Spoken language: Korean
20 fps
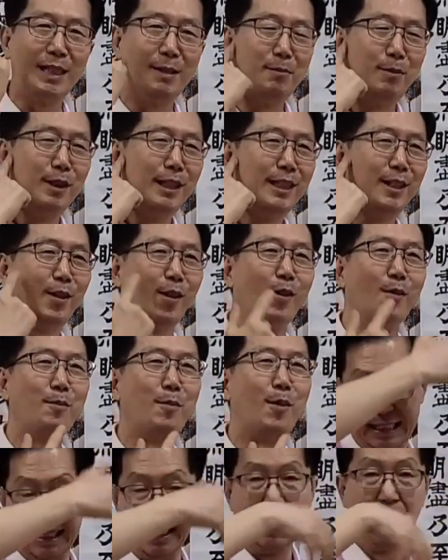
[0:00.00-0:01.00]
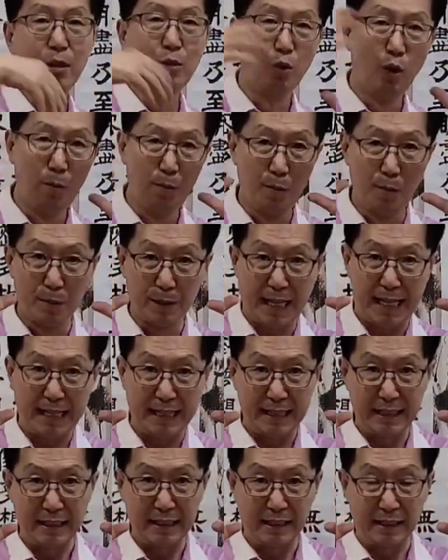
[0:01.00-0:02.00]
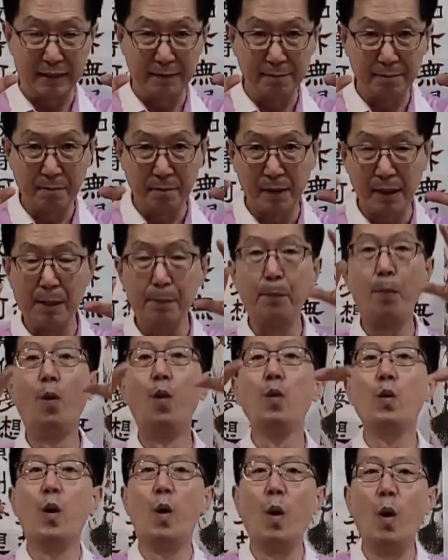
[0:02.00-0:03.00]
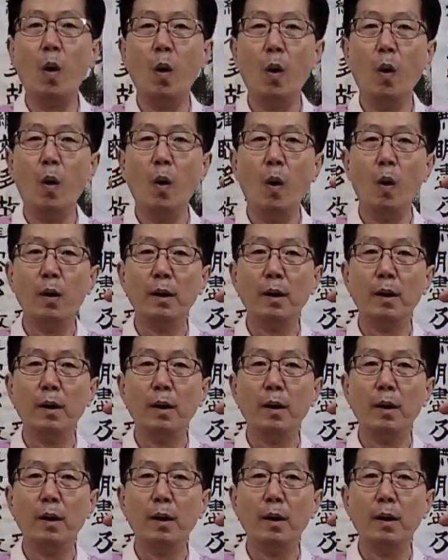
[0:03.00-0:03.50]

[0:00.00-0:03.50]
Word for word: 이문이동, 뭐 얼굴 부분에 있는 것 보고,